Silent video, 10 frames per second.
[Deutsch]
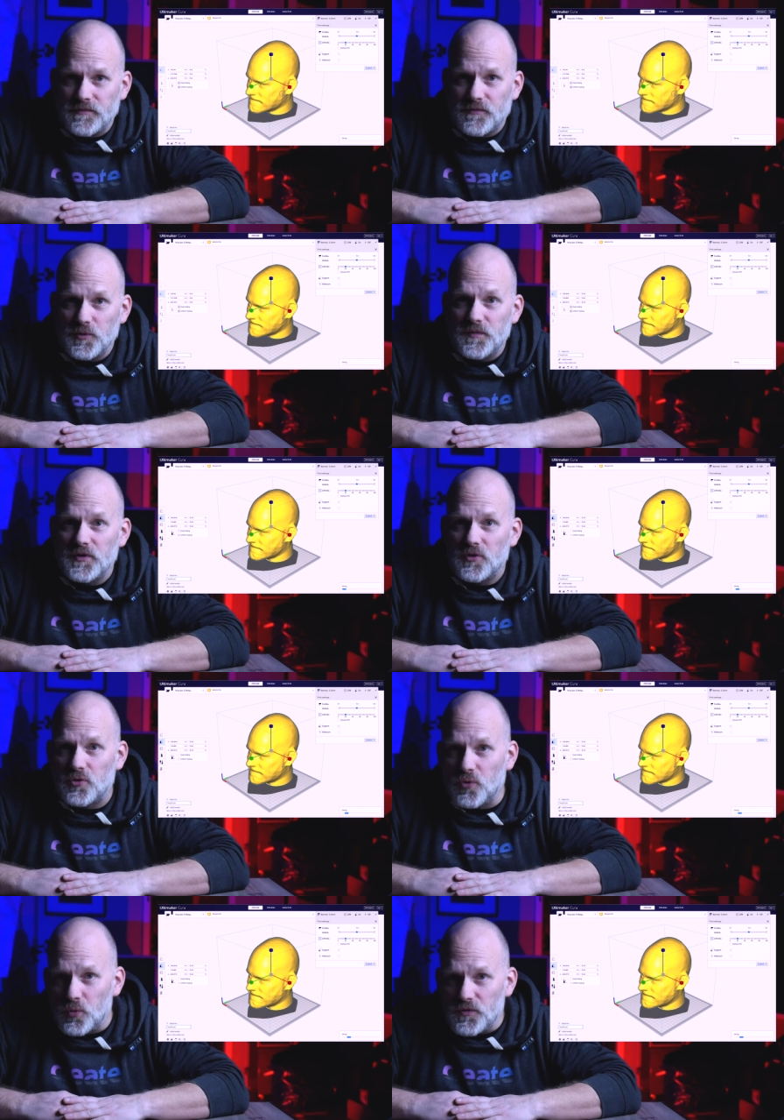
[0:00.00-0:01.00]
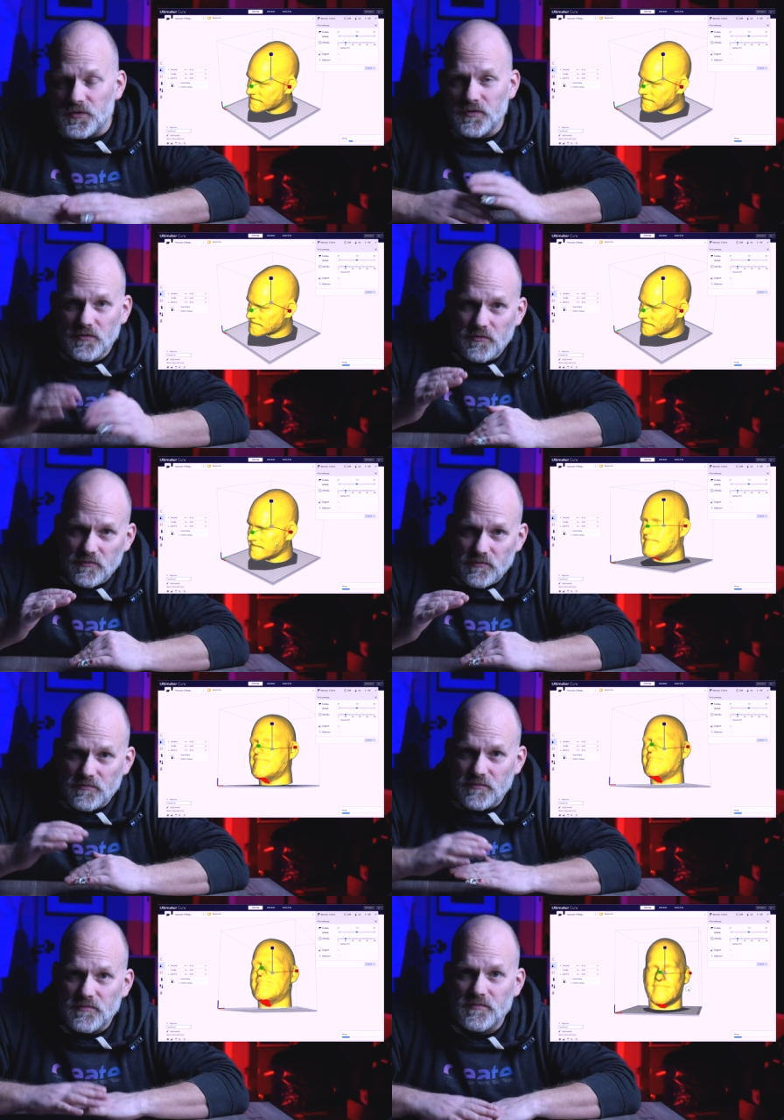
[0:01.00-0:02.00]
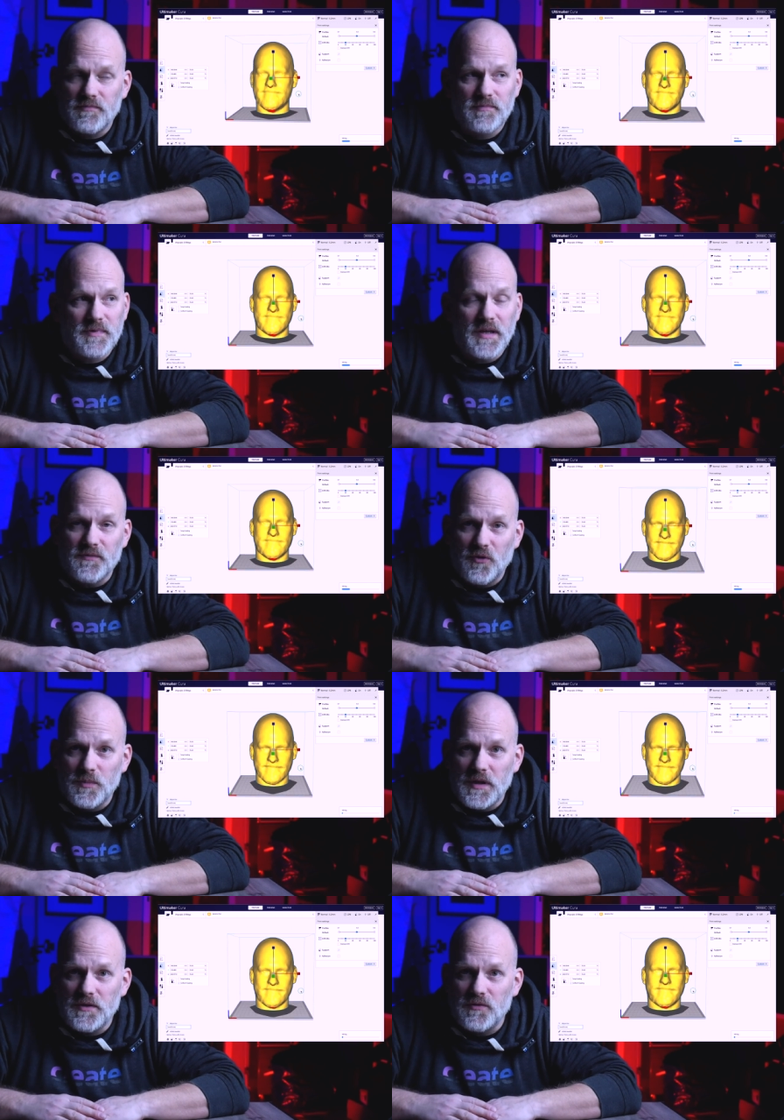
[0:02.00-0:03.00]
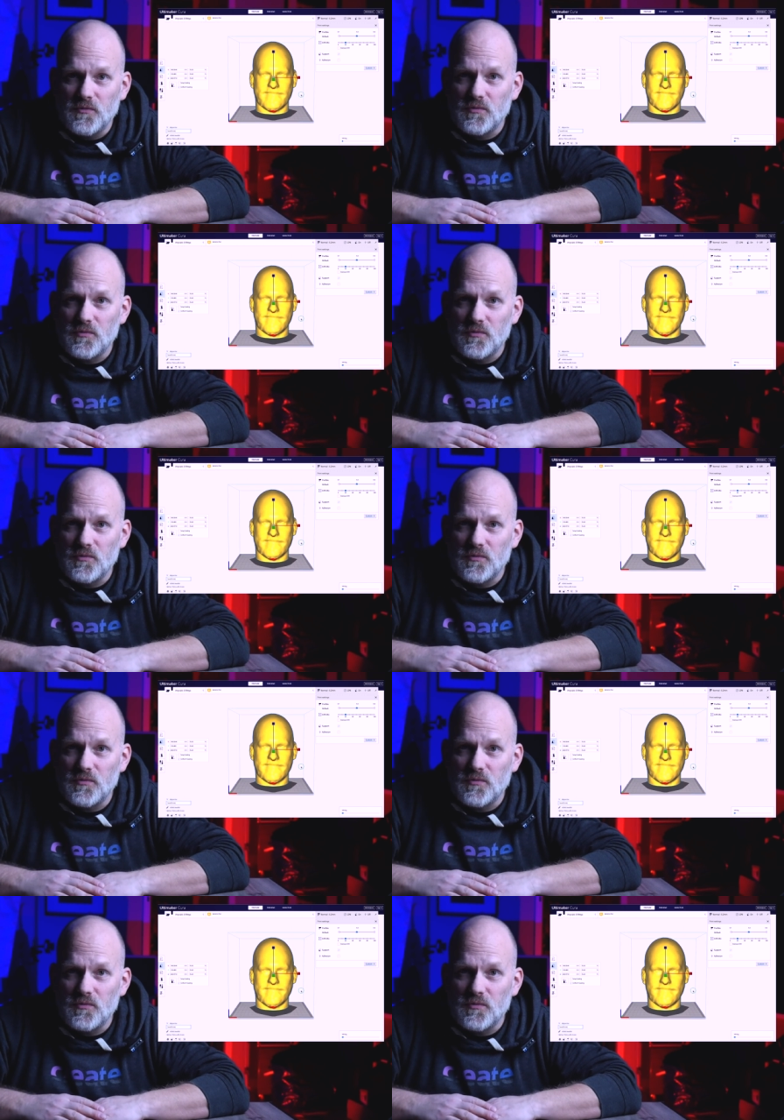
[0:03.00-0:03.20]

vernünftige Größe transformiert